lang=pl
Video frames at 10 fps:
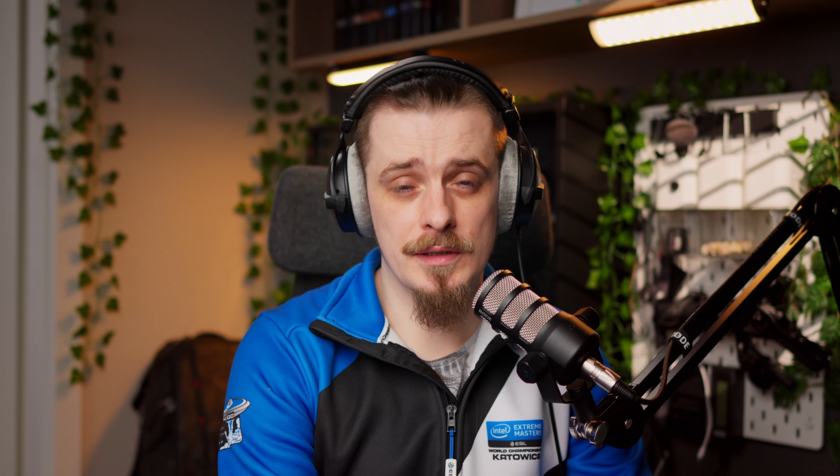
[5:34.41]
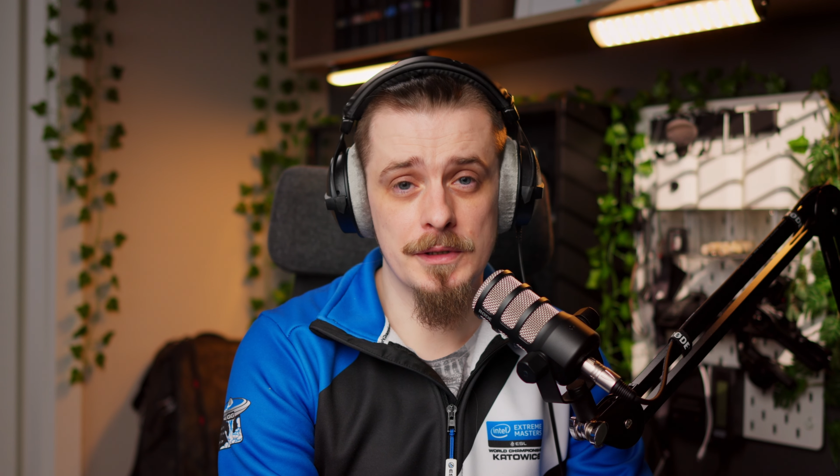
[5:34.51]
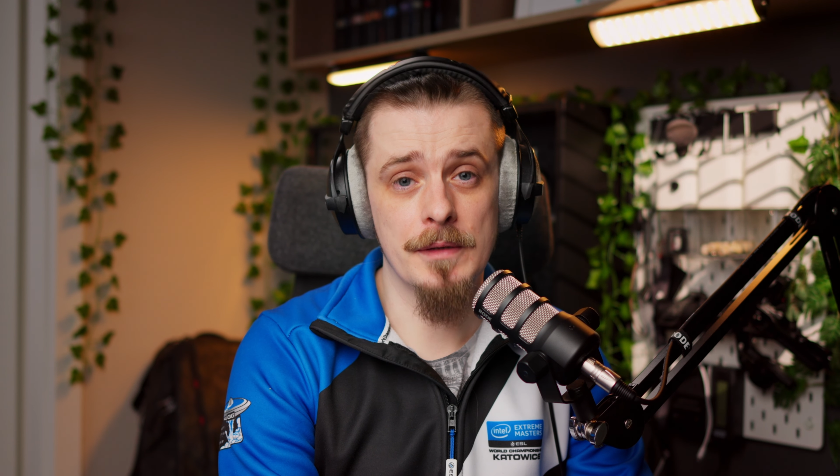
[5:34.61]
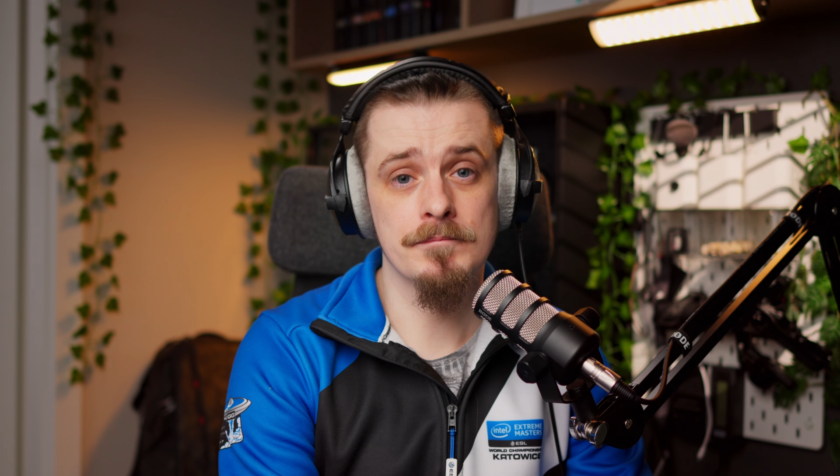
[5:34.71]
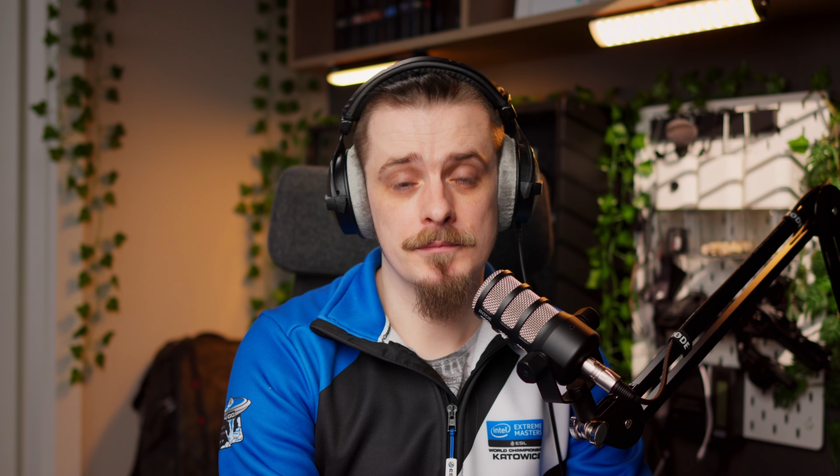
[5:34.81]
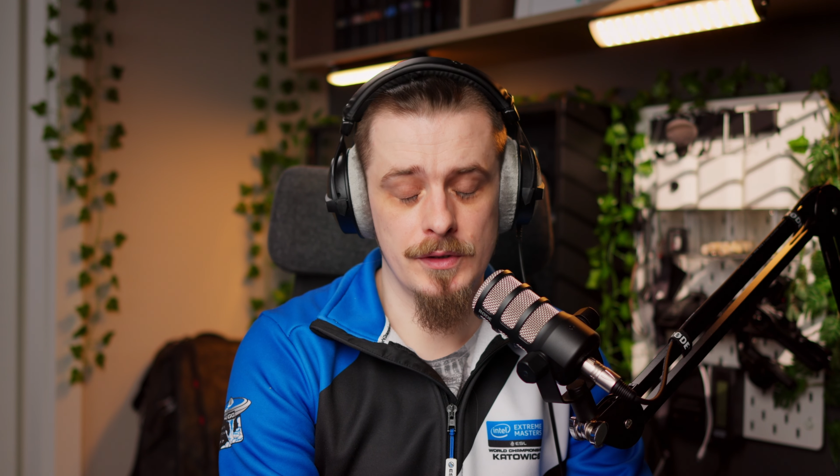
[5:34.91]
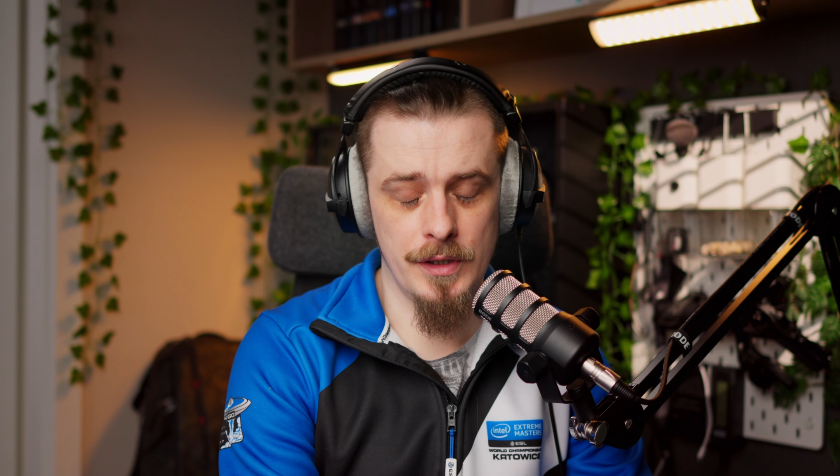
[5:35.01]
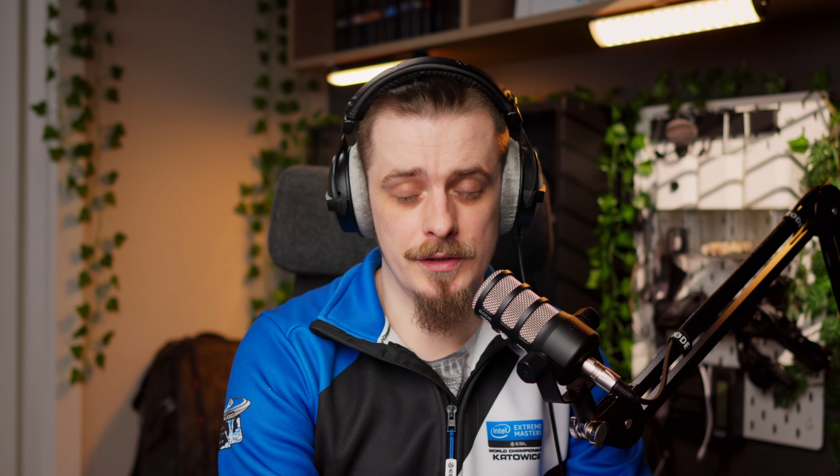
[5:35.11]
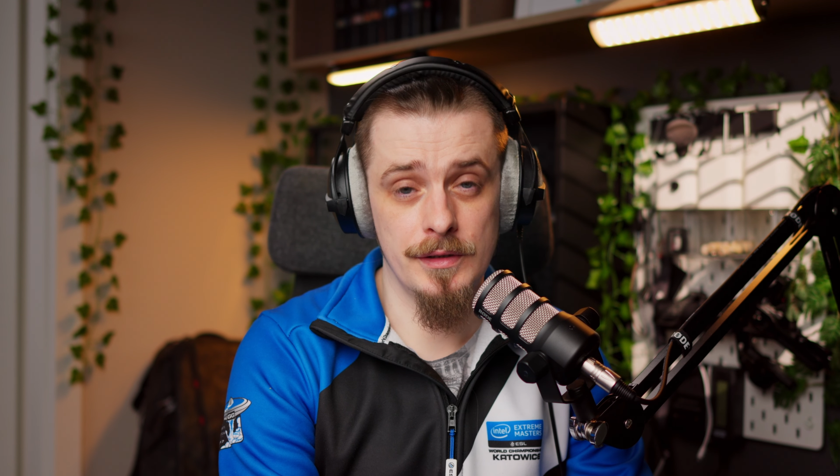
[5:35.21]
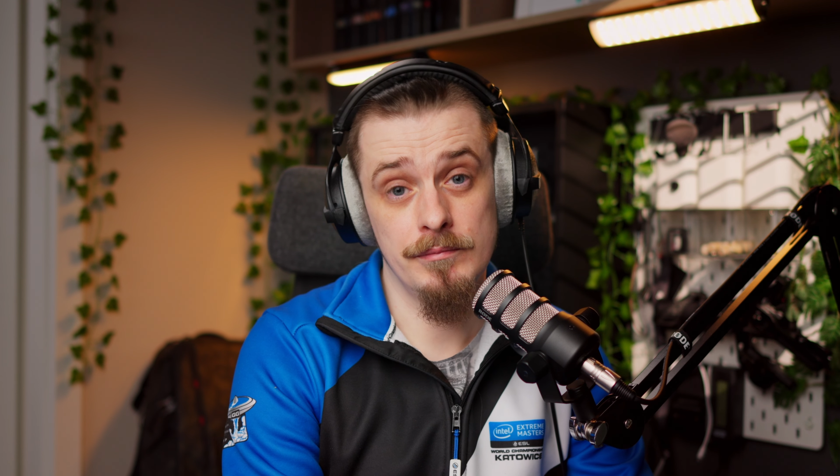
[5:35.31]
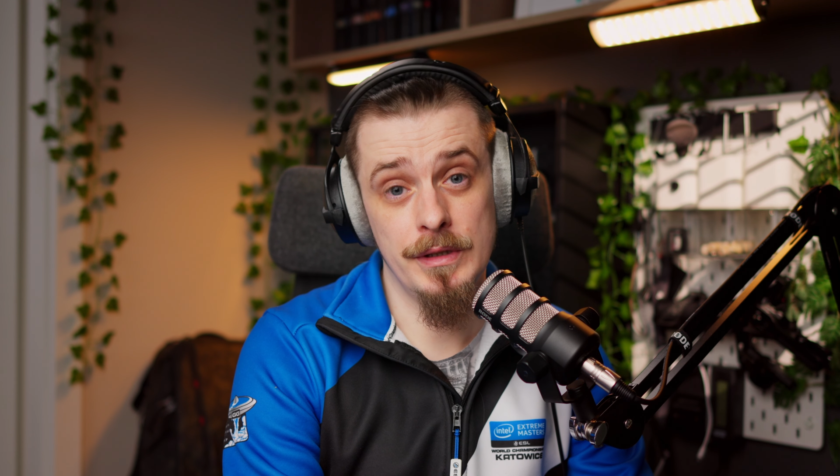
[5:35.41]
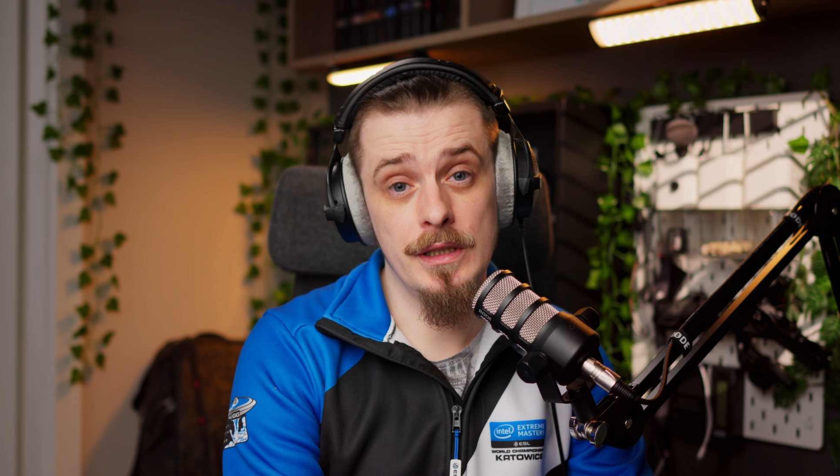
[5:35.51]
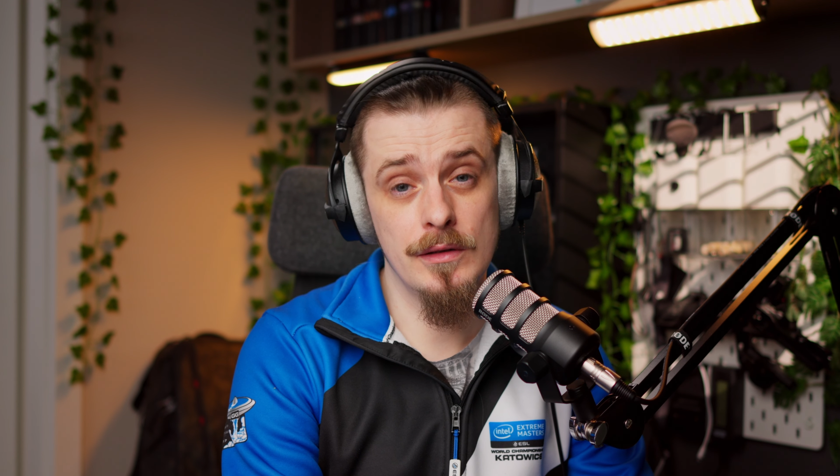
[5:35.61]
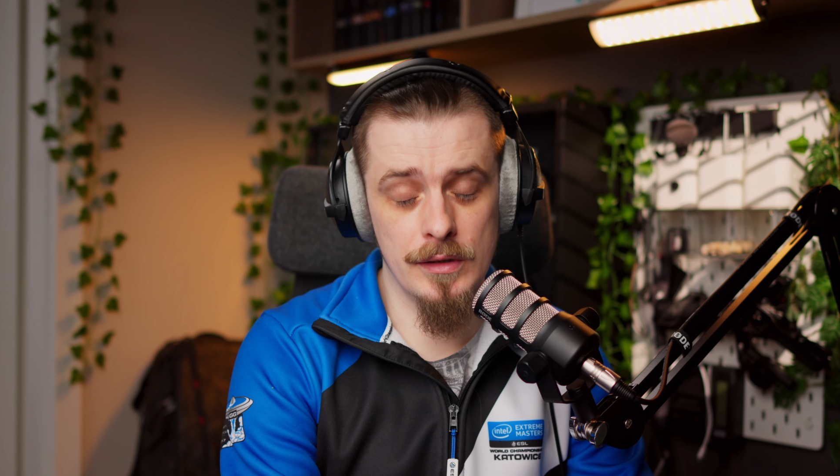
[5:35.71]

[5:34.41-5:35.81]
mnie. Cześć i do